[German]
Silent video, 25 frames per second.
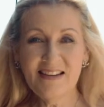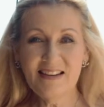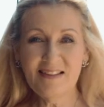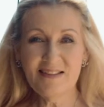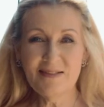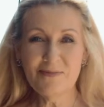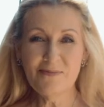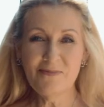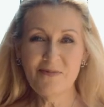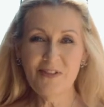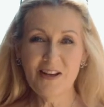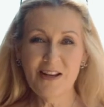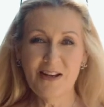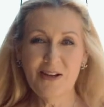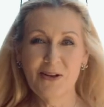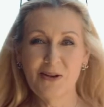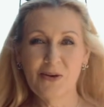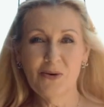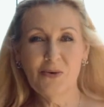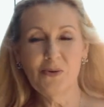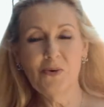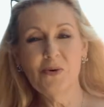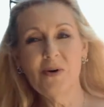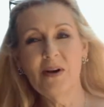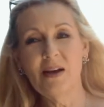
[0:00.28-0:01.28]
diesem
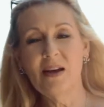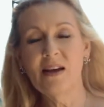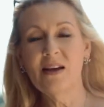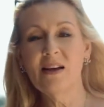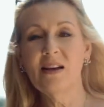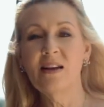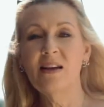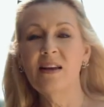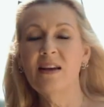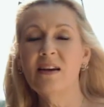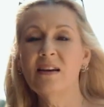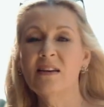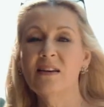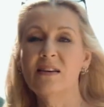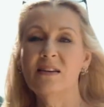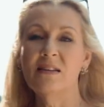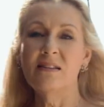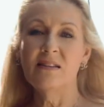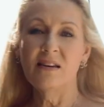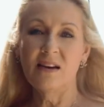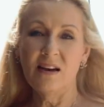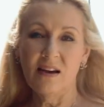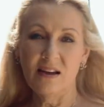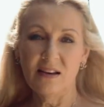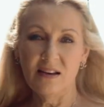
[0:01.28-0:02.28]
Video erkläre ich
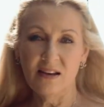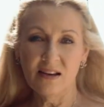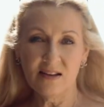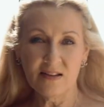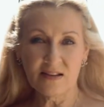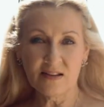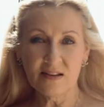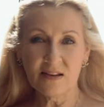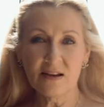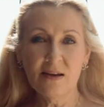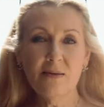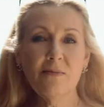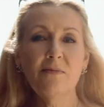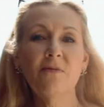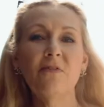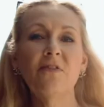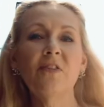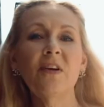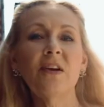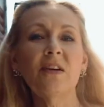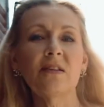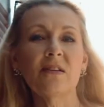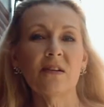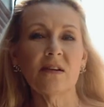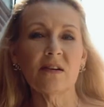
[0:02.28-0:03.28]
dir ein extrem
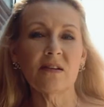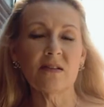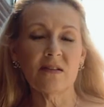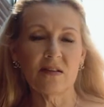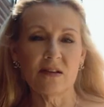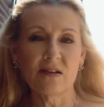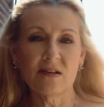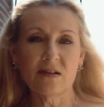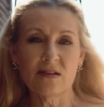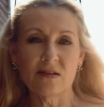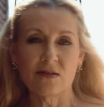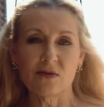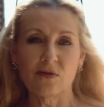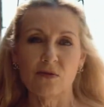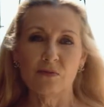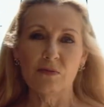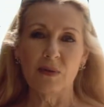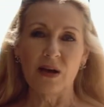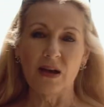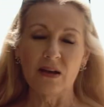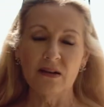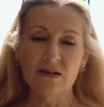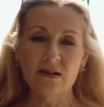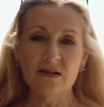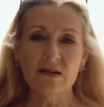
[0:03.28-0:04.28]
wichtiges
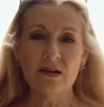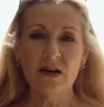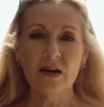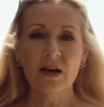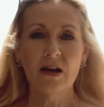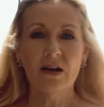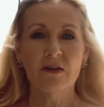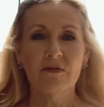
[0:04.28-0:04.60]
Instrument,